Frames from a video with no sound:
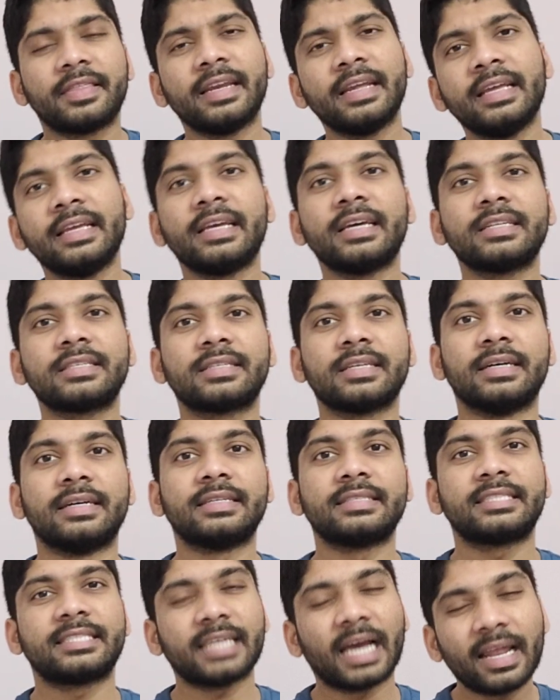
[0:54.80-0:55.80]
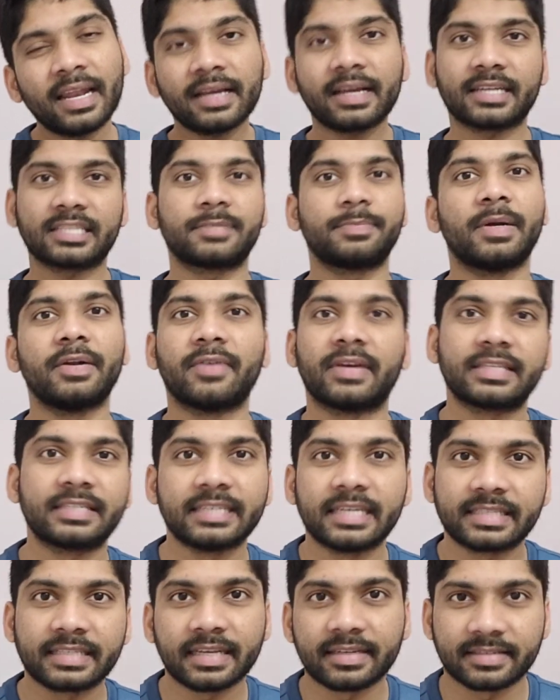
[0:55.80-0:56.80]
త్రీ ఇయర్స్ చాలా కష్టపడి వర్క్
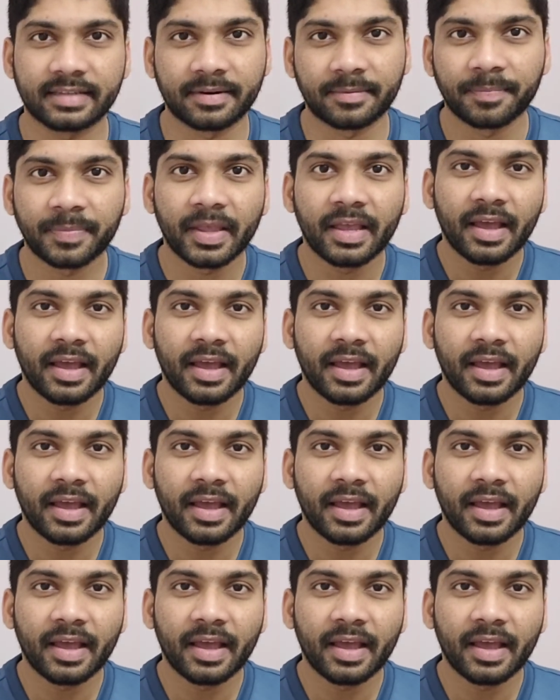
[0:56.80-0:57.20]
చేశారు సార్